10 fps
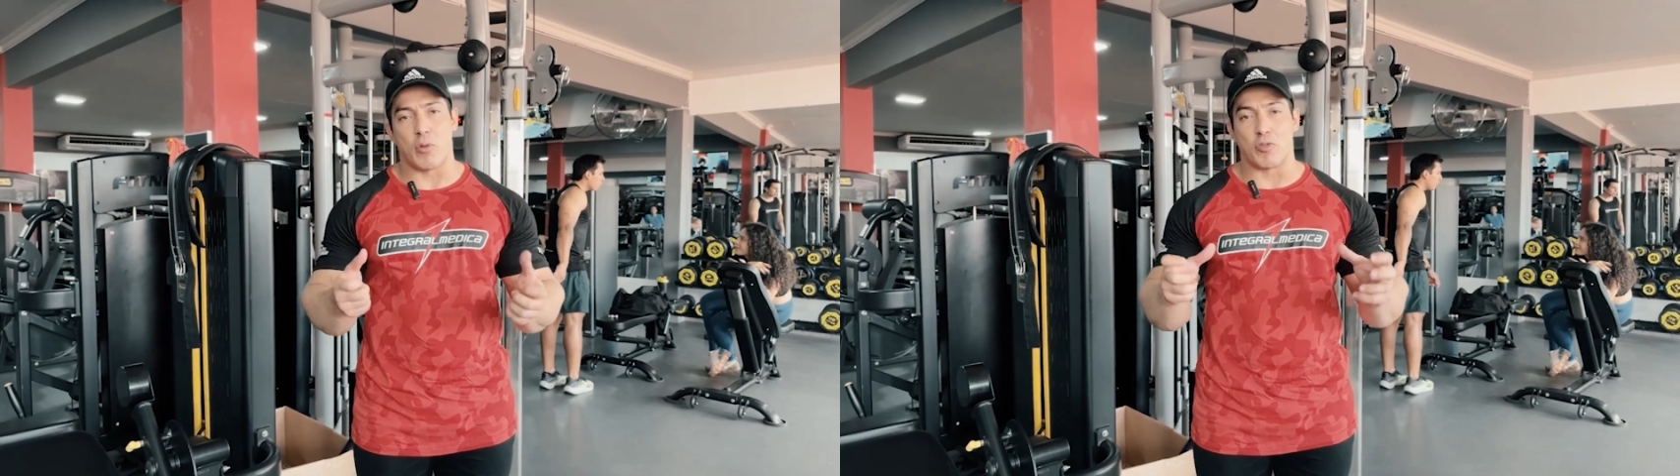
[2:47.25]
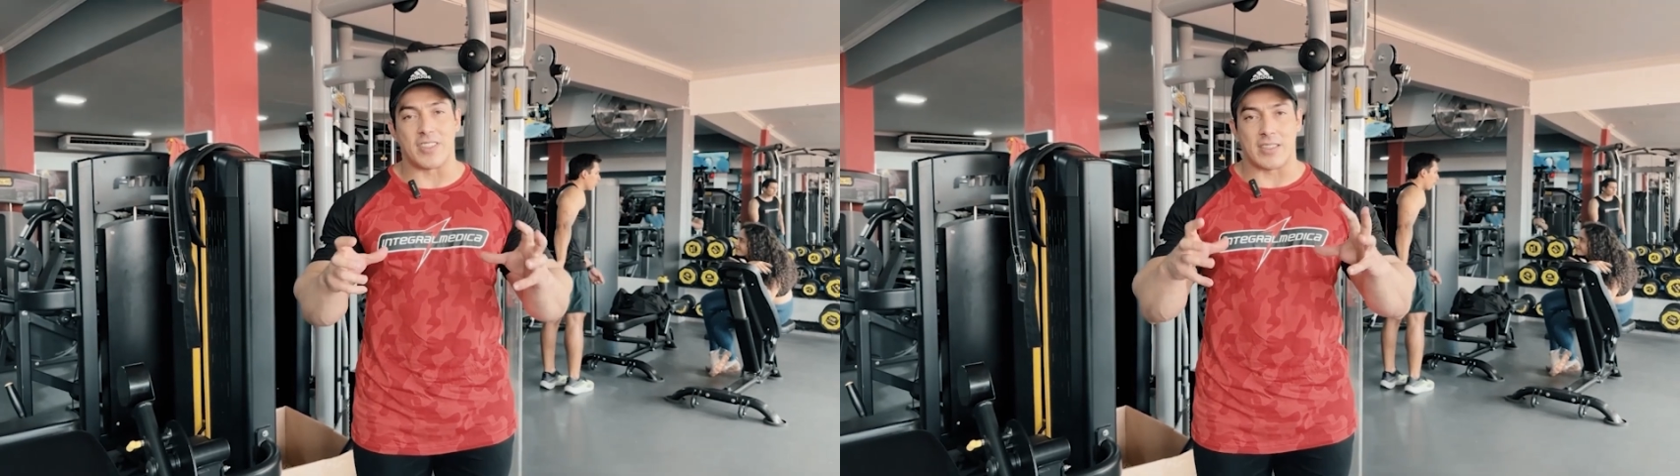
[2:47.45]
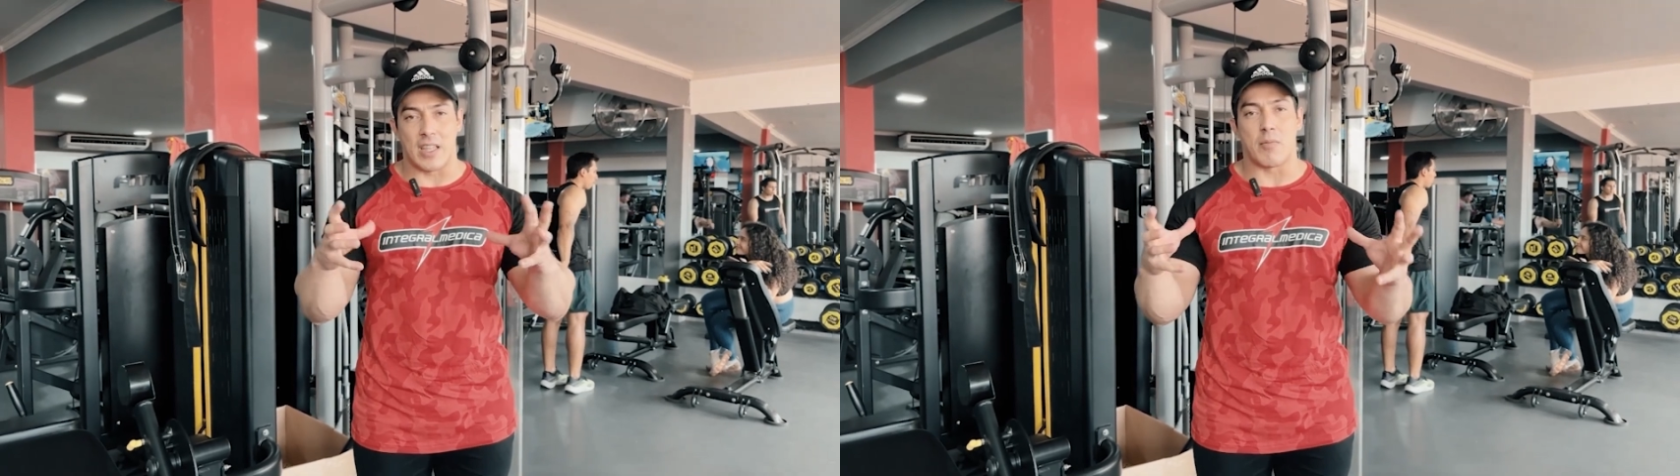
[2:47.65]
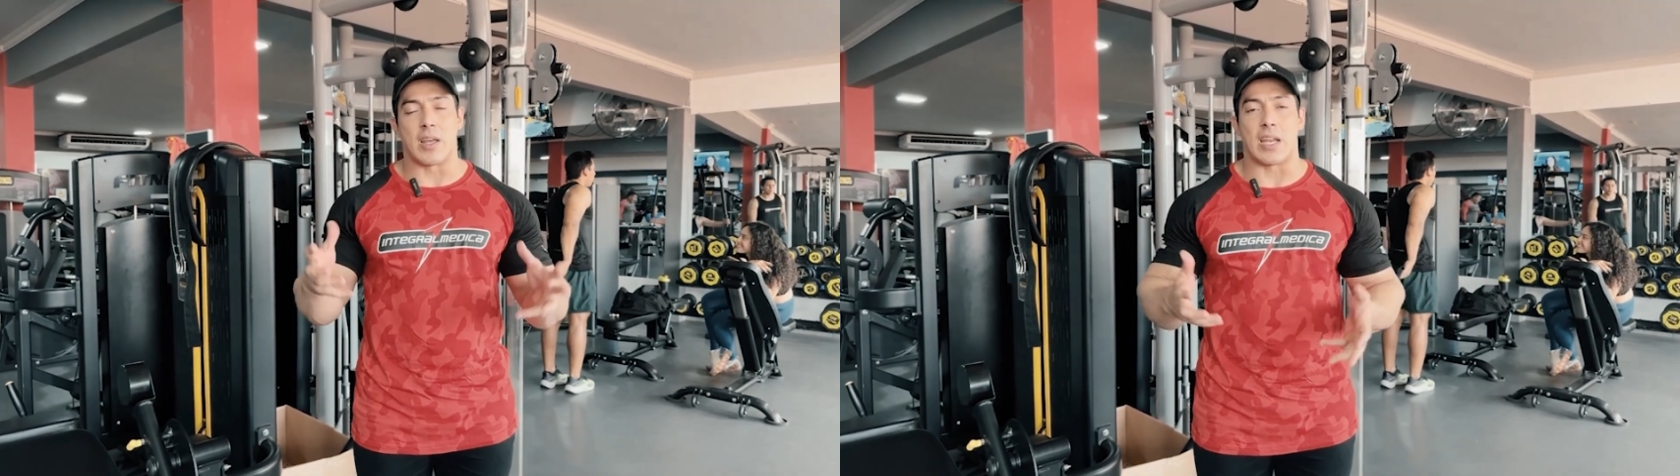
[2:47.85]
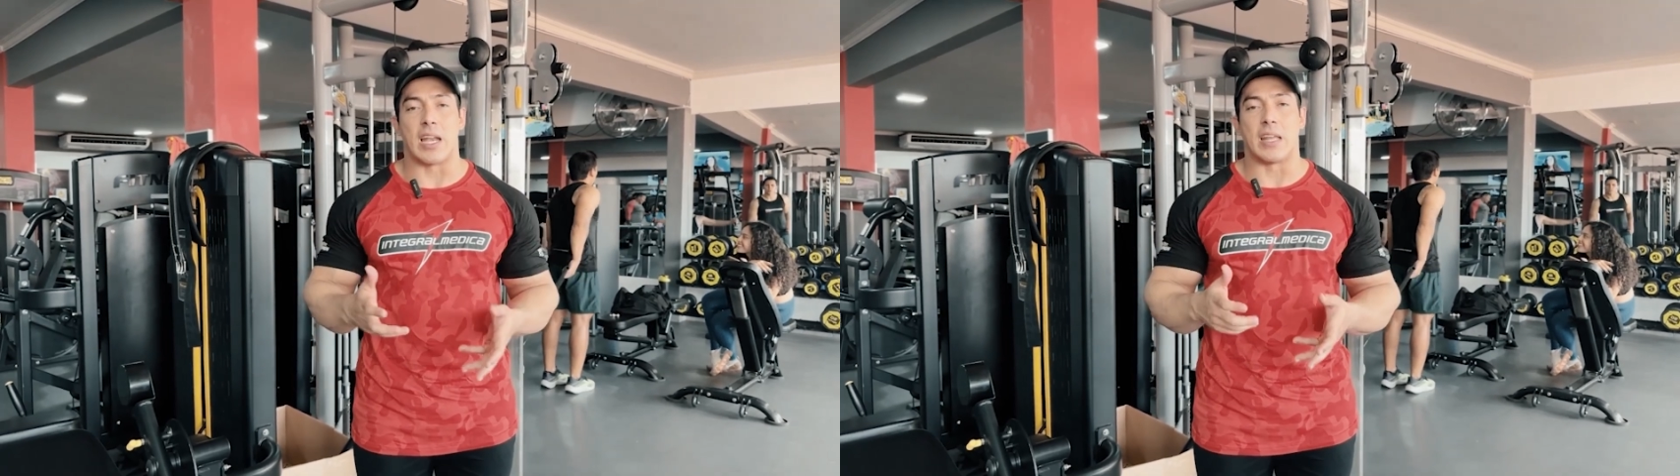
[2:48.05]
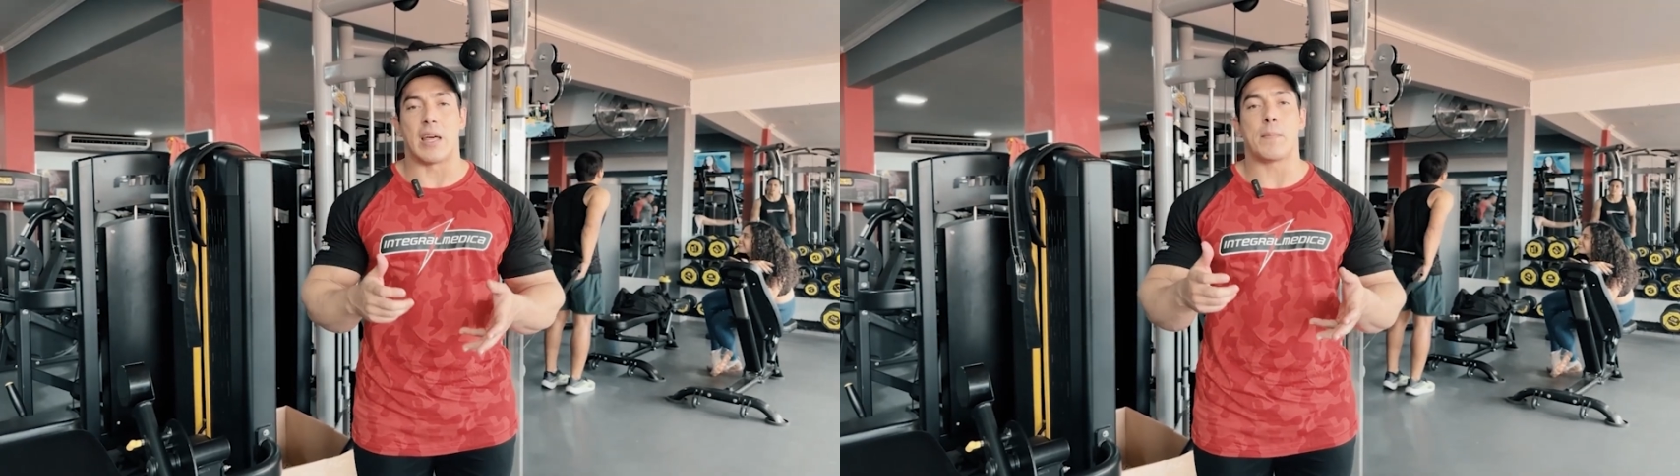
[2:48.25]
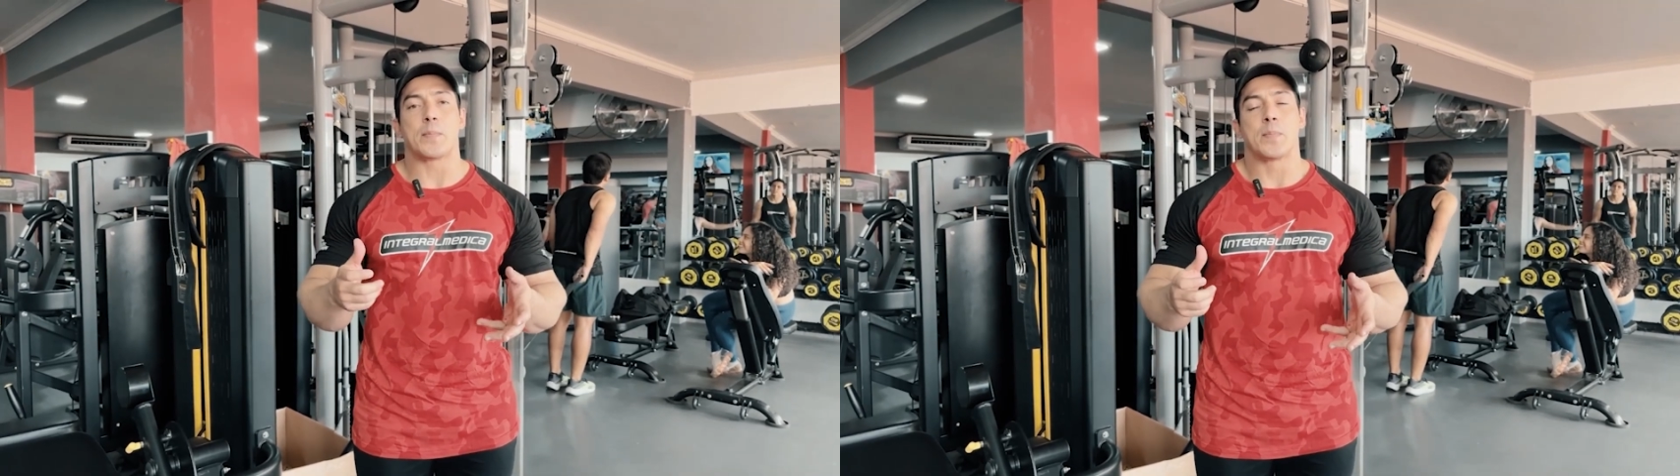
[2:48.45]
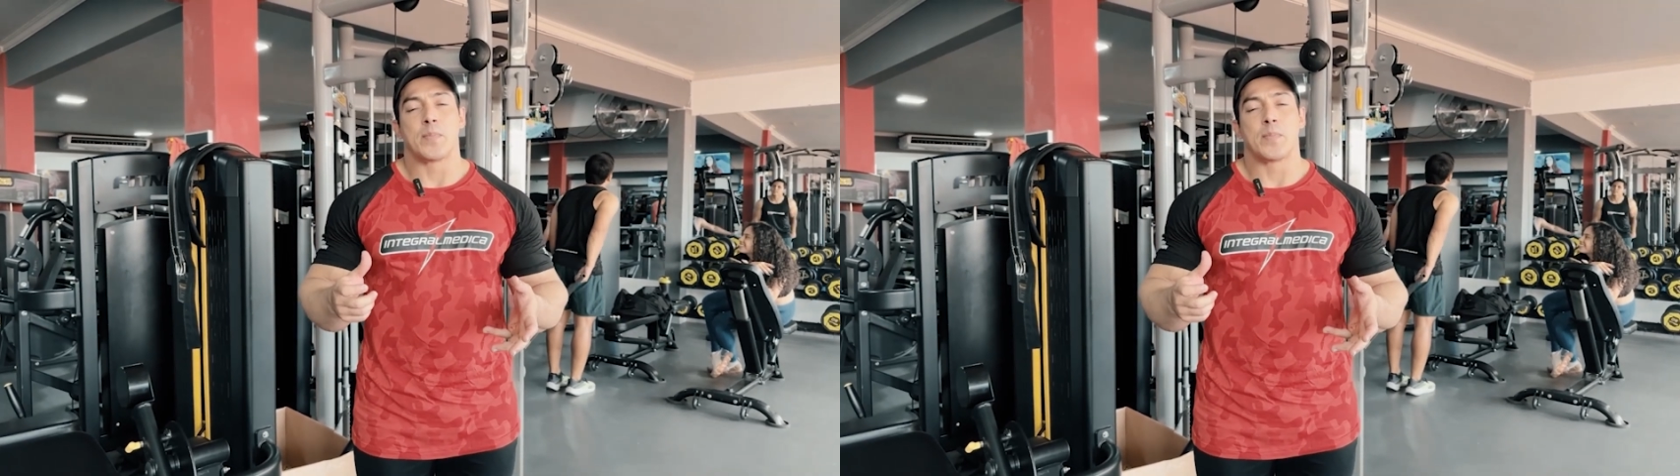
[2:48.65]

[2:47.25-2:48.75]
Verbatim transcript: es un sistema en realidad